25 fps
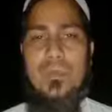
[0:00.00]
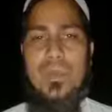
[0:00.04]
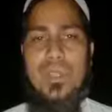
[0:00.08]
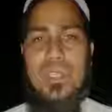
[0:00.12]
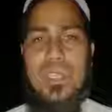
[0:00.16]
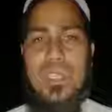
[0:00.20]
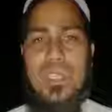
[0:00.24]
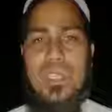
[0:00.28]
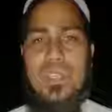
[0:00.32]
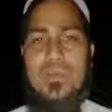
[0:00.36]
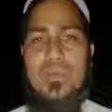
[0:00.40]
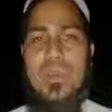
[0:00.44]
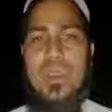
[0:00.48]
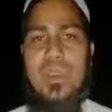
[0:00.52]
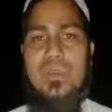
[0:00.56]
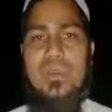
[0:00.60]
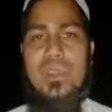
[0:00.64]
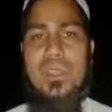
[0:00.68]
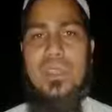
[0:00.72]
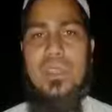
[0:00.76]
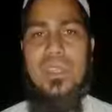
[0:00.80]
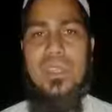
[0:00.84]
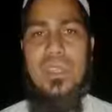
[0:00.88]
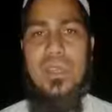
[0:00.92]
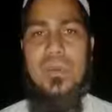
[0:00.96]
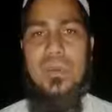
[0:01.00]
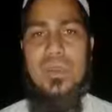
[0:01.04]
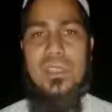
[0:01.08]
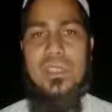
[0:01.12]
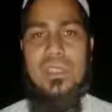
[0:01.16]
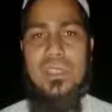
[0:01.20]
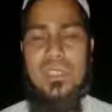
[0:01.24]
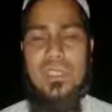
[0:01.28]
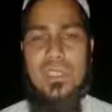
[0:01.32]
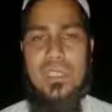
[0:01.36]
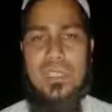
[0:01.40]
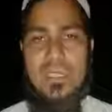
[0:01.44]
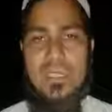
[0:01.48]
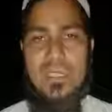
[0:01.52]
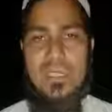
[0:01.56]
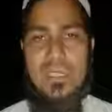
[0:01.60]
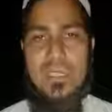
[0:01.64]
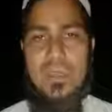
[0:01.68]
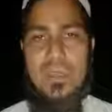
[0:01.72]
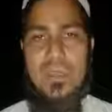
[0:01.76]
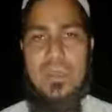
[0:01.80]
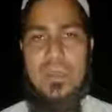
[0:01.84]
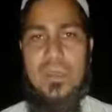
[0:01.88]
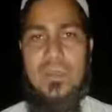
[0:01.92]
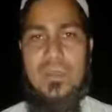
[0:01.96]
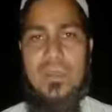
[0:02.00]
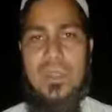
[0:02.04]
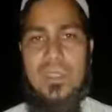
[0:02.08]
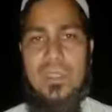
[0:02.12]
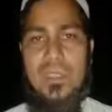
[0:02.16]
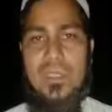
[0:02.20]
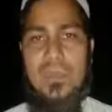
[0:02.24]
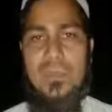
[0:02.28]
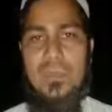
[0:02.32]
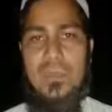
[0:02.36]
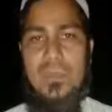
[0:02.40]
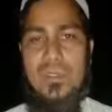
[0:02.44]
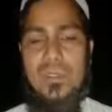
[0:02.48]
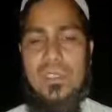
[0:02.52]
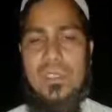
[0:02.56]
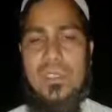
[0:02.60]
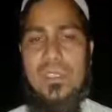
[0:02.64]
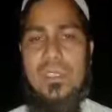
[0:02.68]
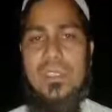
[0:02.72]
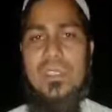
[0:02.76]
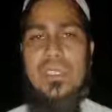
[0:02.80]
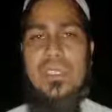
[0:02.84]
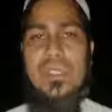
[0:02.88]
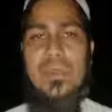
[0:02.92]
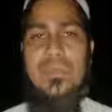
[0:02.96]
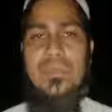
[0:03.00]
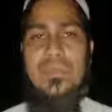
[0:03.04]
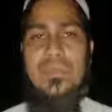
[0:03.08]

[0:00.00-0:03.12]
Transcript: বিশেষভাবে নামাজের ক্ষেত্রে আপনাদের বলছি